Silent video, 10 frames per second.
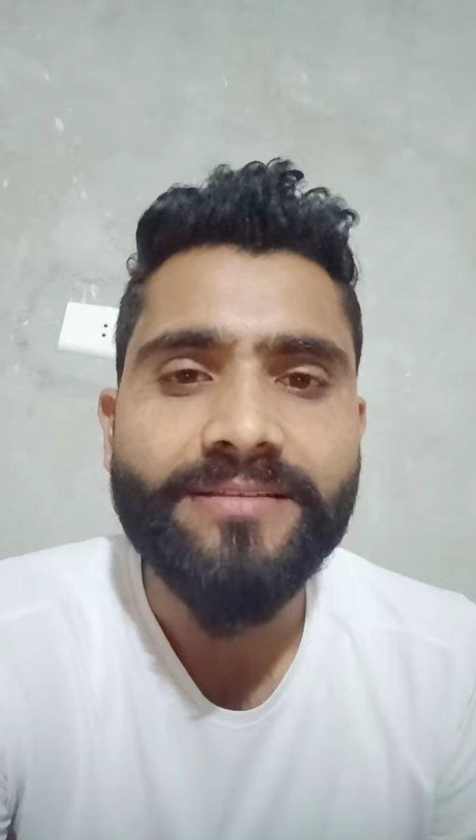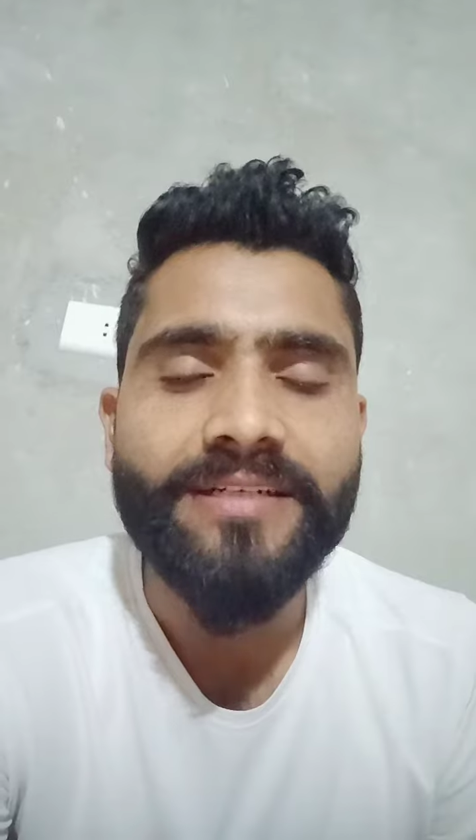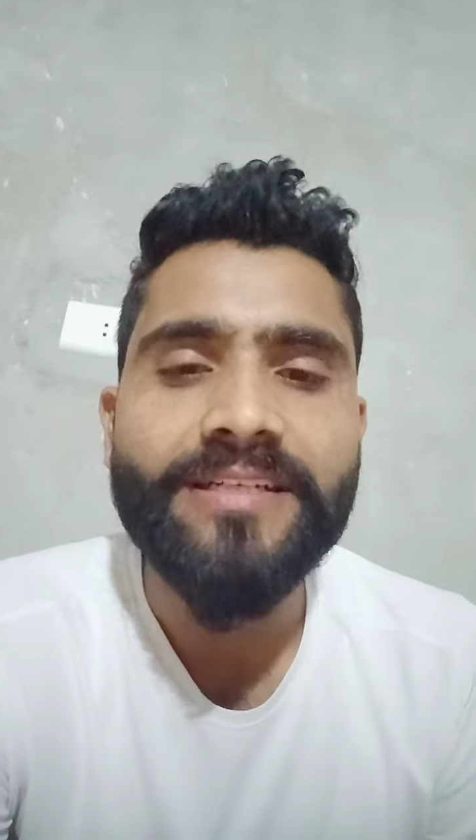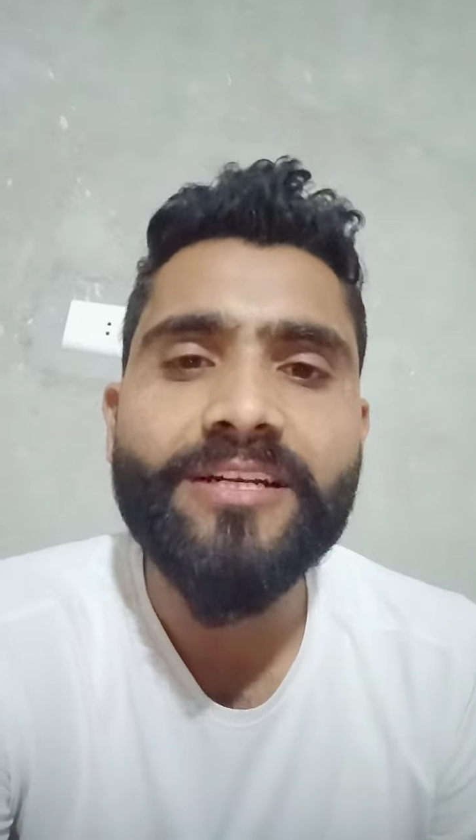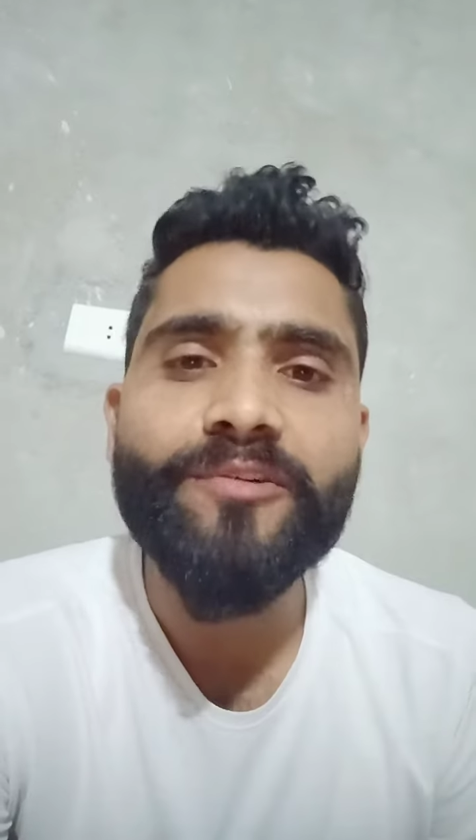
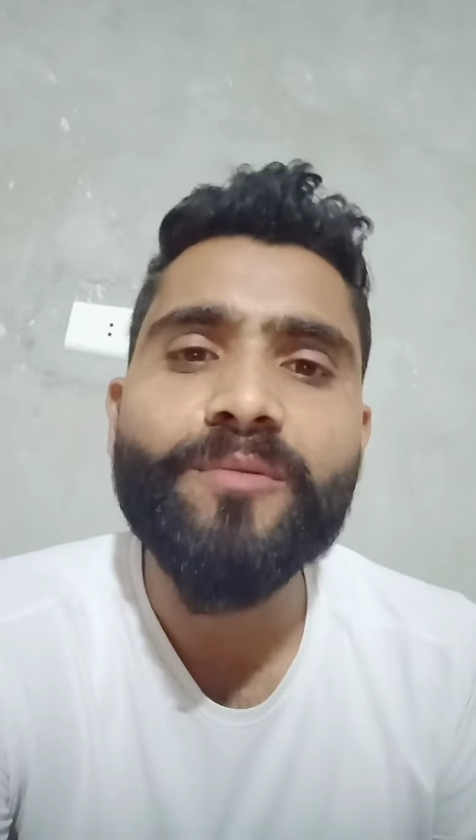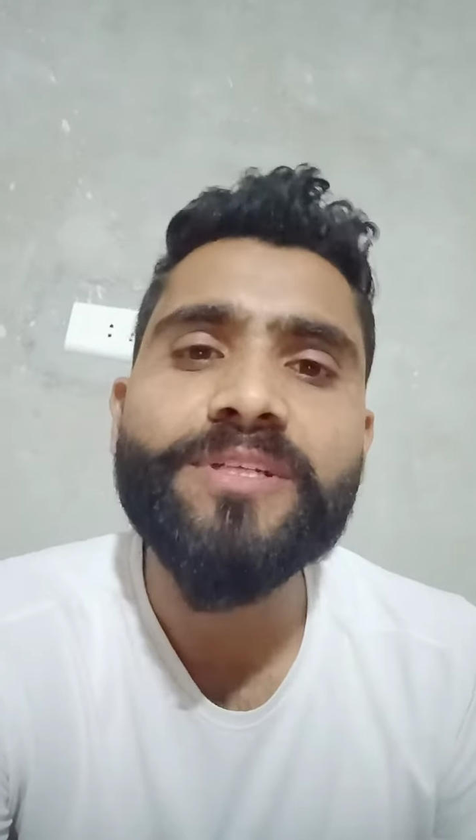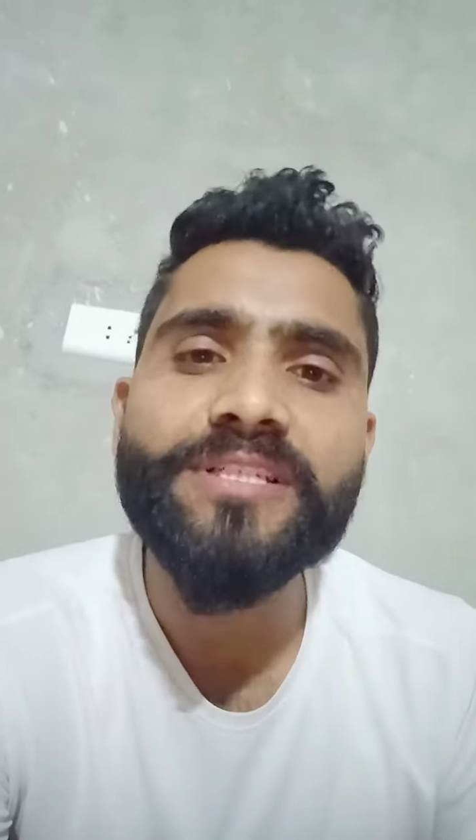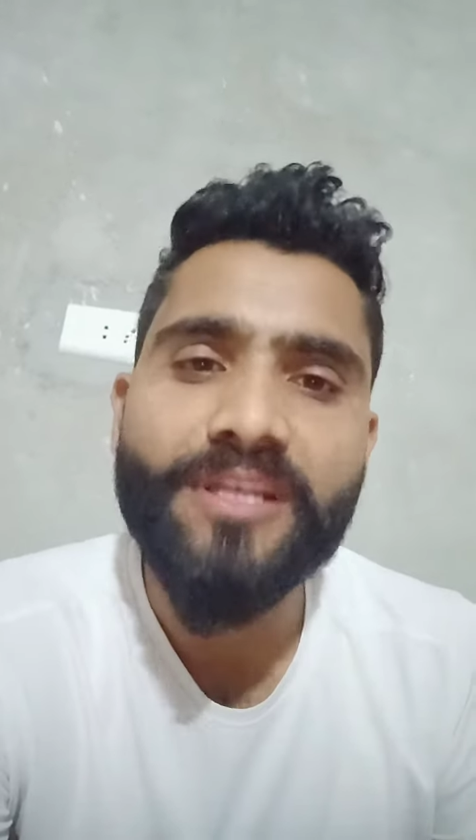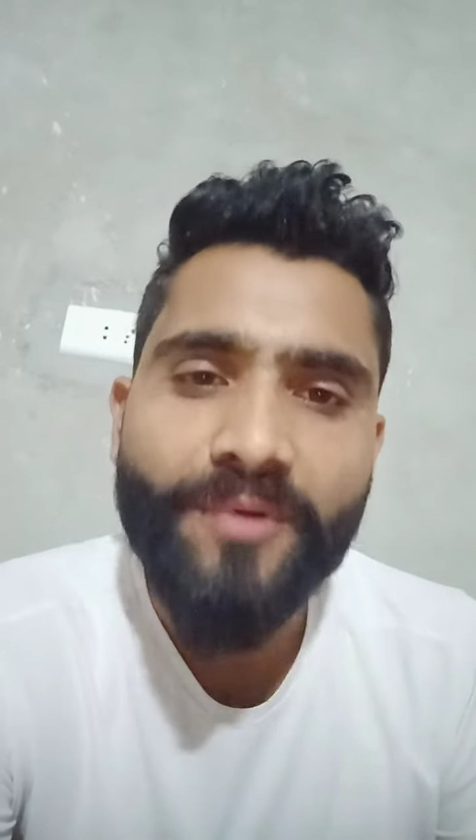सेंट्रल लेवल में
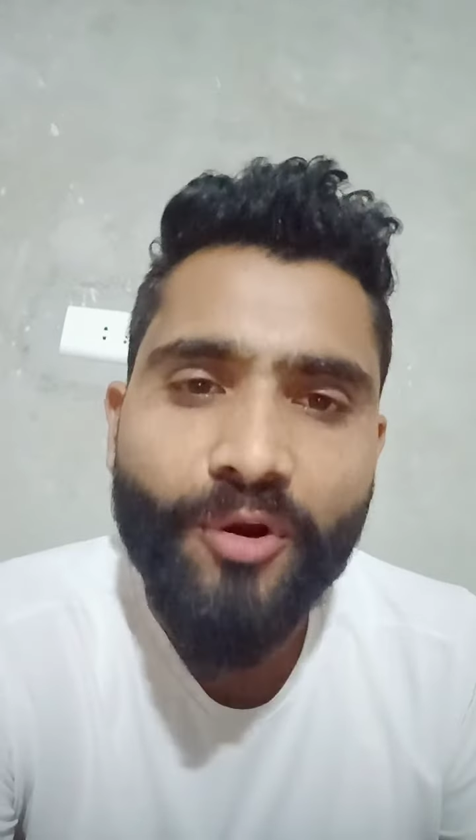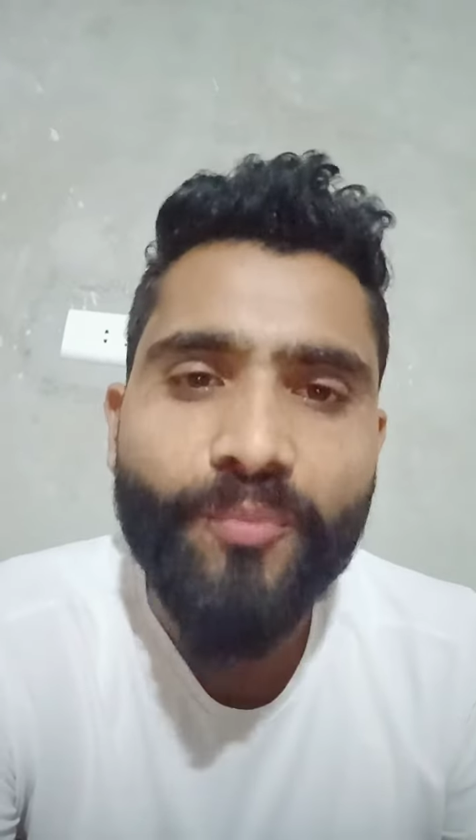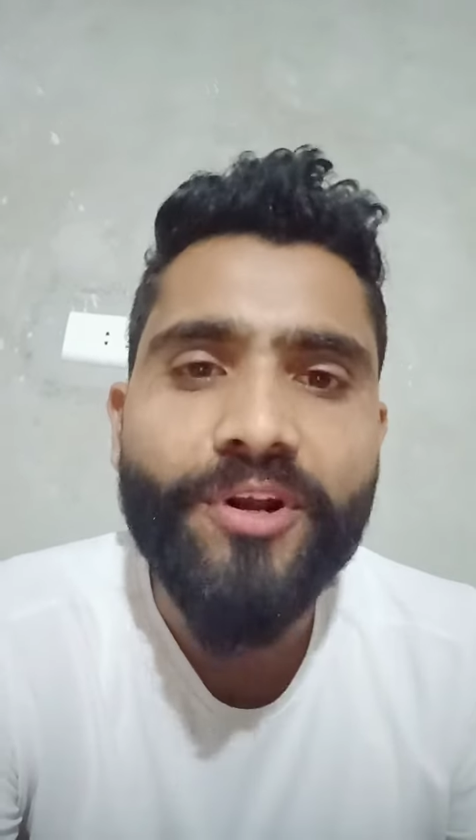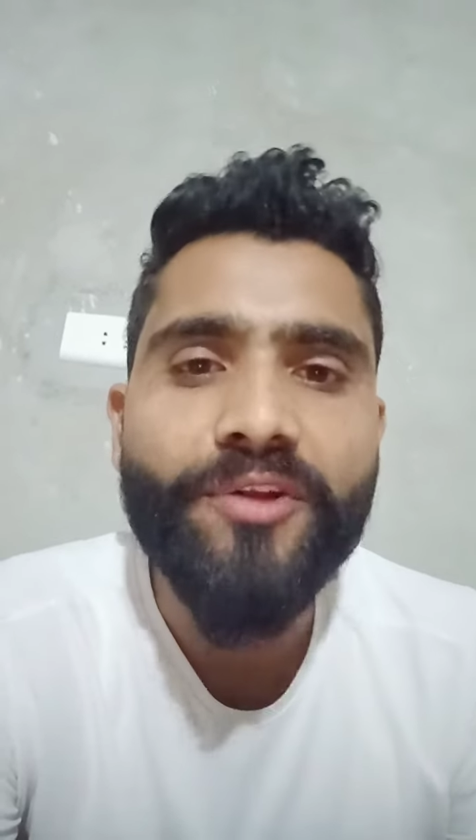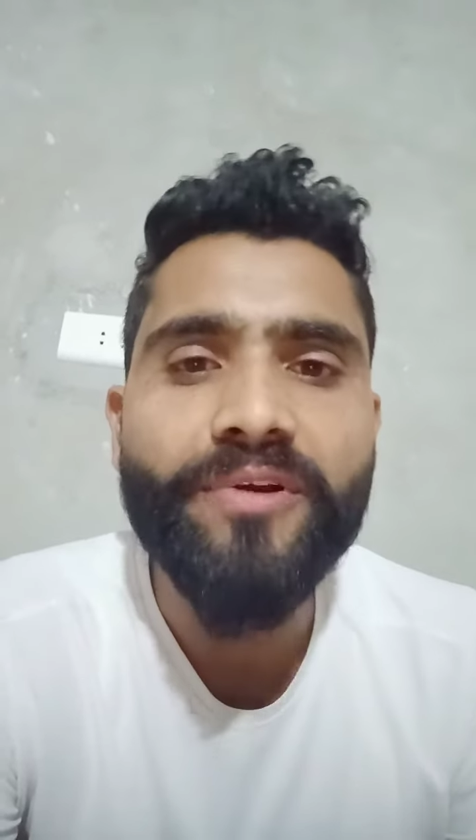जितने भी
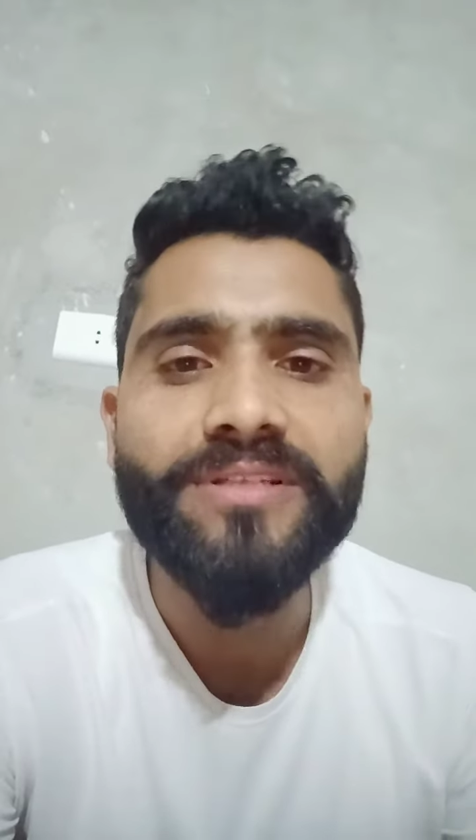कॉम्पिटेटिव